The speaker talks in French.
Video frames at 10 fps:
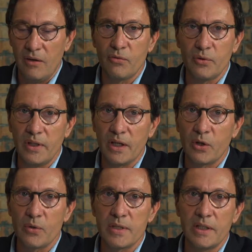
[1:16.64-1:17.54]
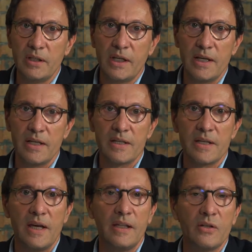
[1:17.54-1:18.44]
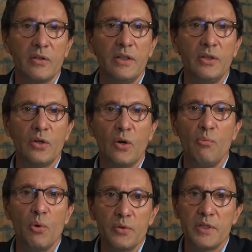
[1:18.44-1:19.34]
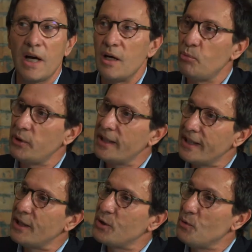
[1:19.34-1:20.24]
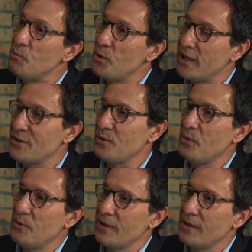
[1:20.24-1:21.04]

Et il faut dire que Steelcase est un leader mondial. Peut-être quelques mots là-dessus